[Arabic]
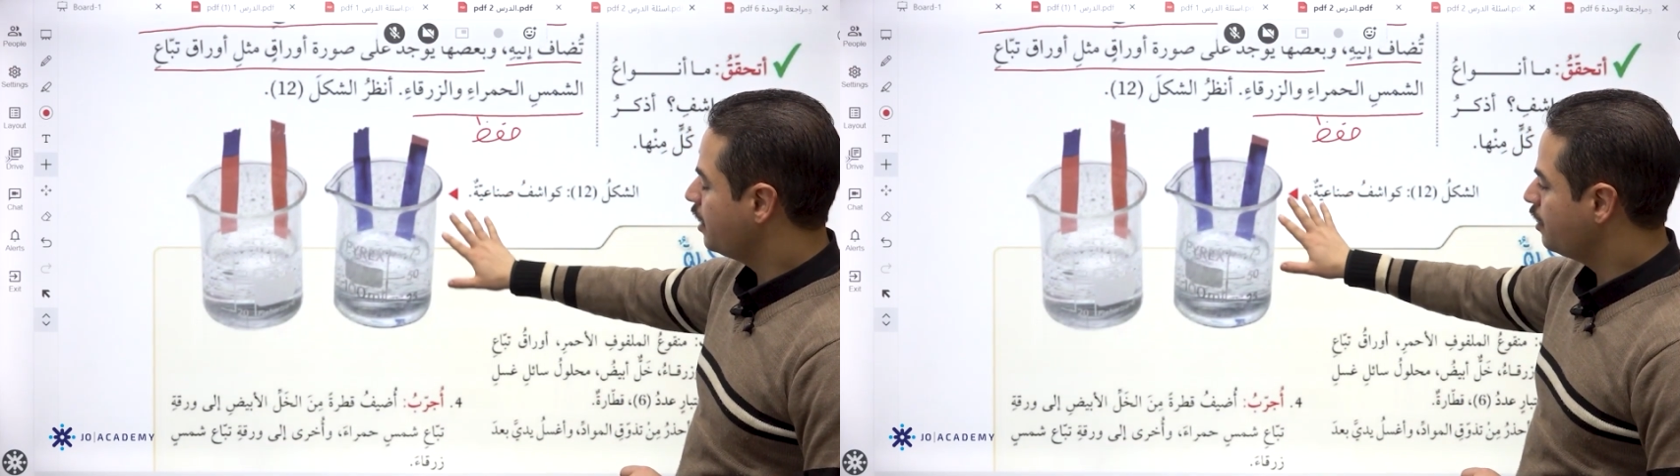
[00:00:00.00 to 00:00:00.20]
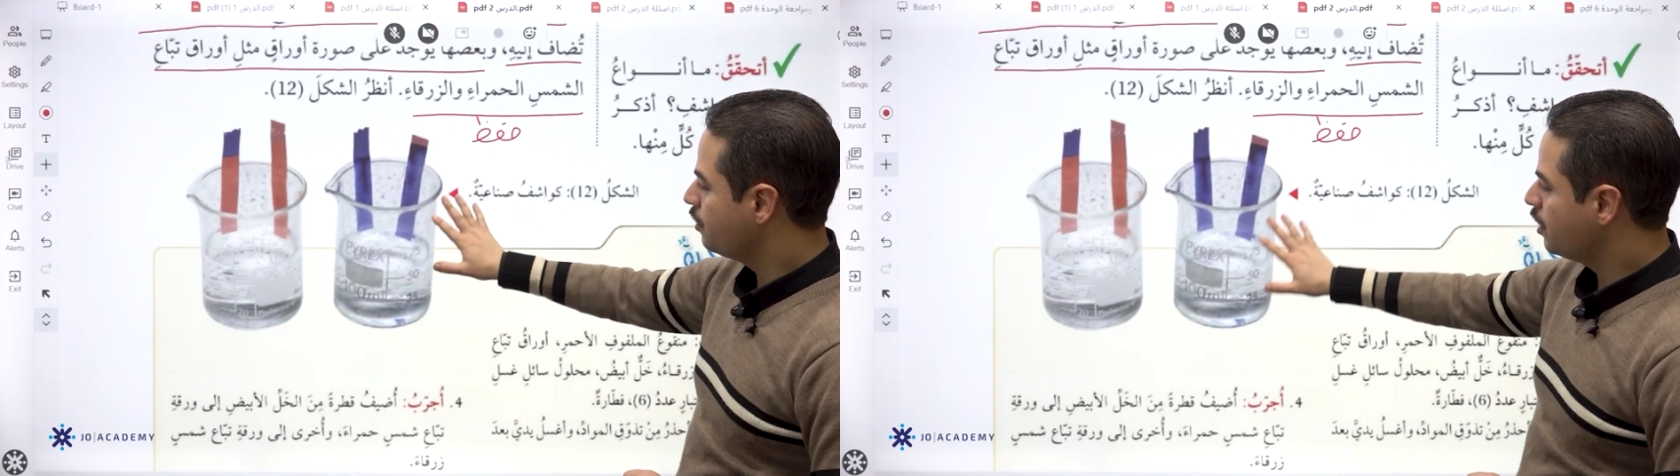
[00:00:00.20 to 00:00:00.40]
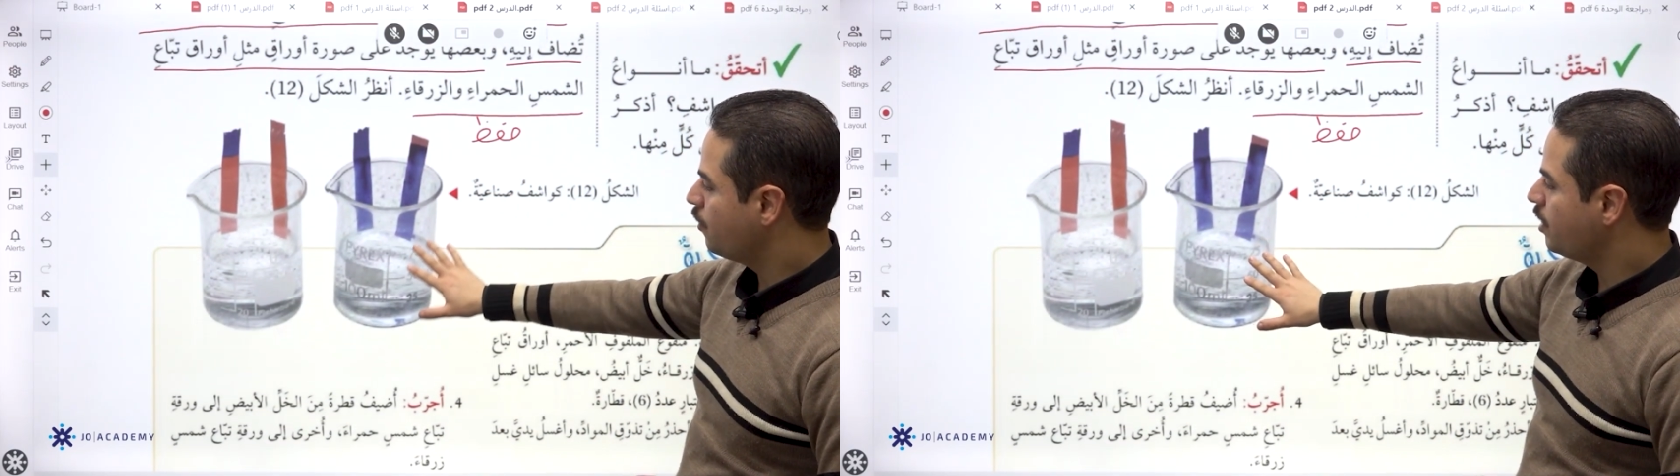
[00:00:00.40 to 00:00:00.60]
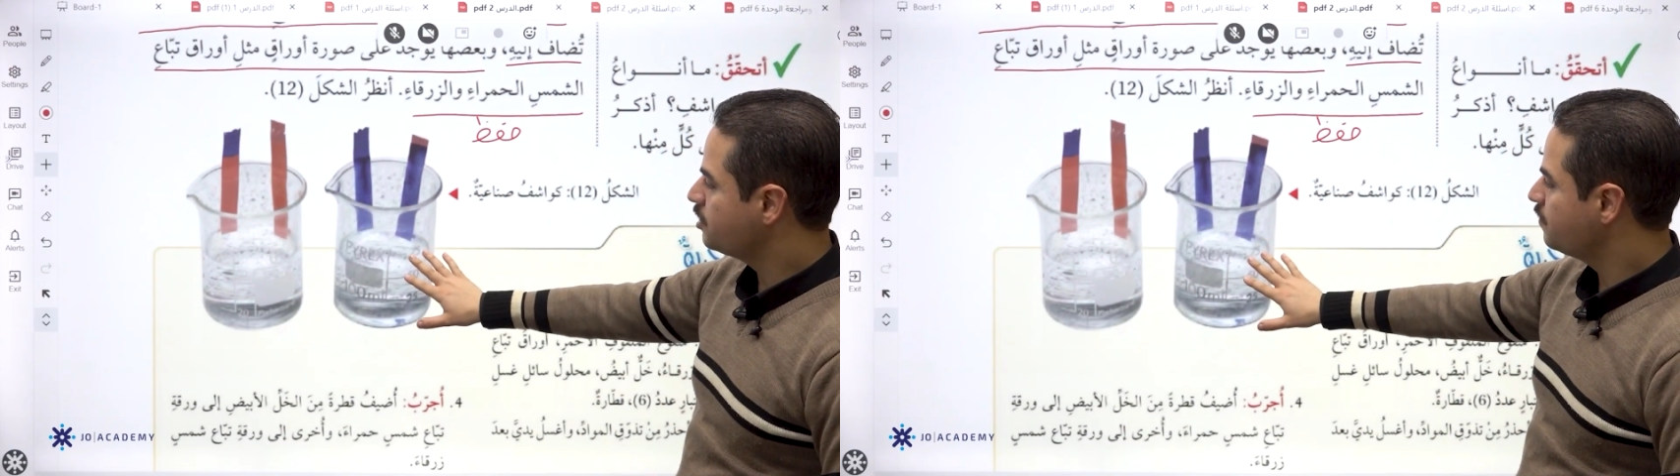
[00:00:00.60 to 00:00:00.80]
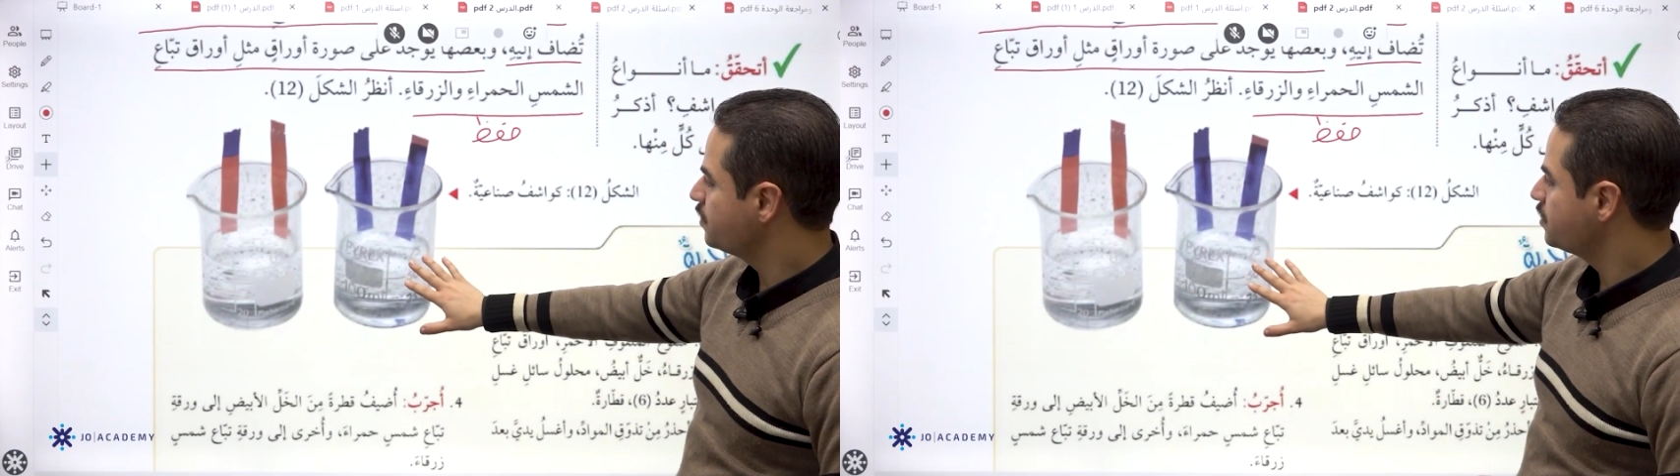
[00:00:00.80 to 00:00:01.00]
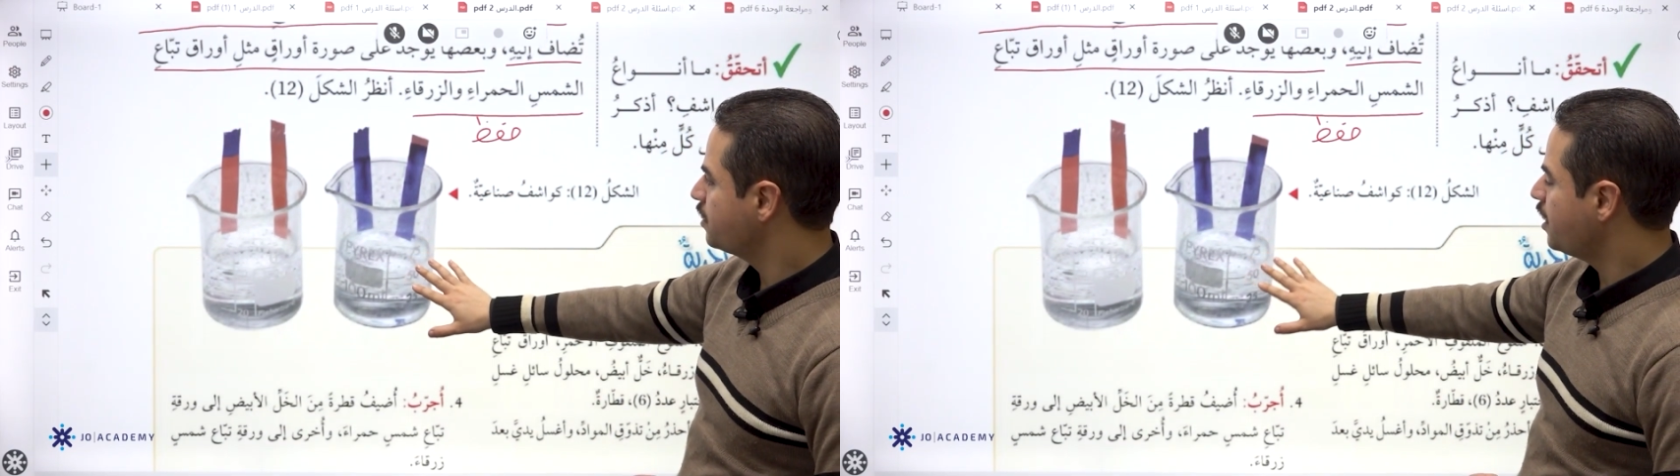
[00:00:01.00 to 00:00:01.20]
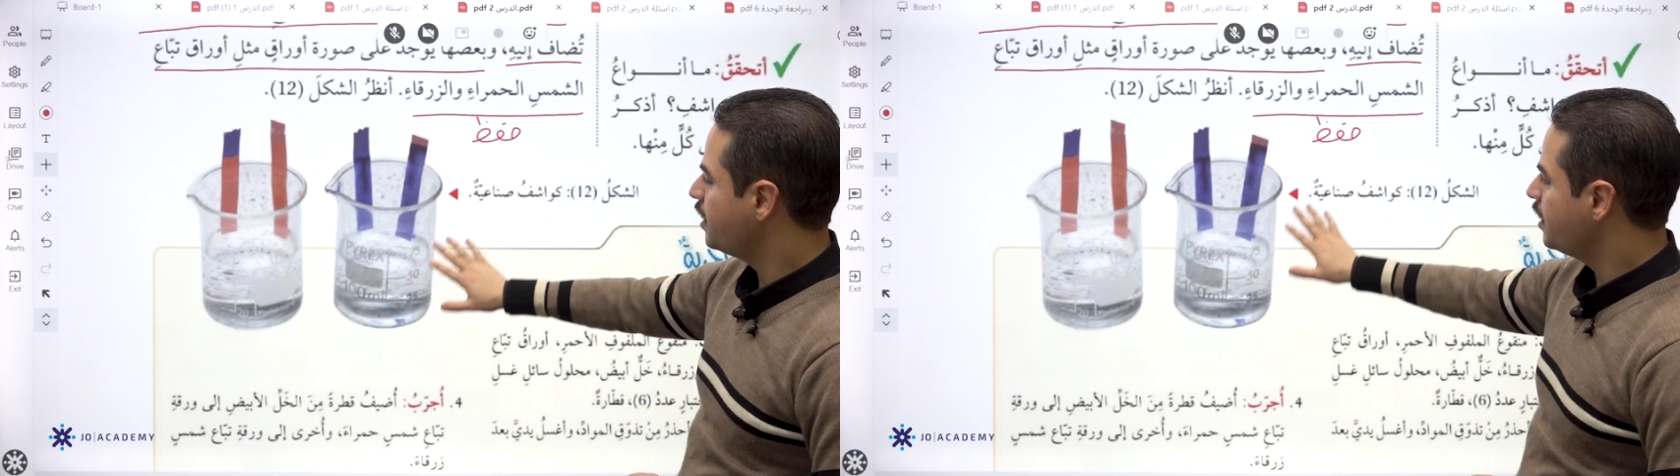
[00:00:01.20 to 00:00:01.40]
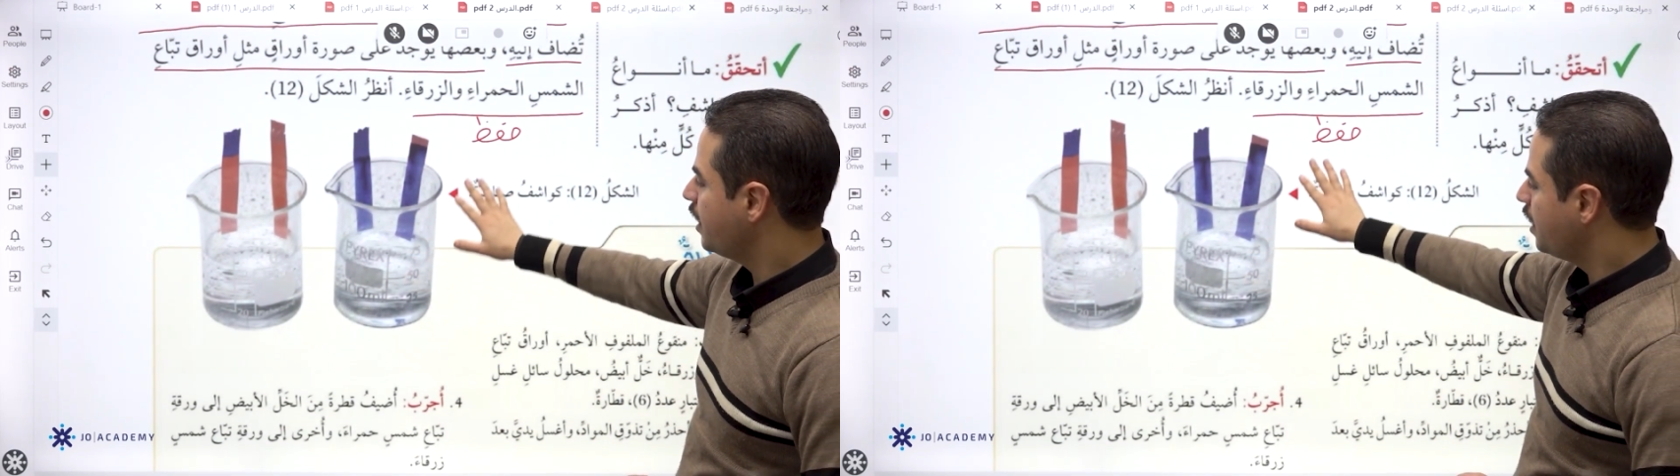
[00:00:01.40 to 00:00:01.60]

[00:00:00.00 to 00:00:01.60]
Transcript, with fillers: الكواشف الصناعية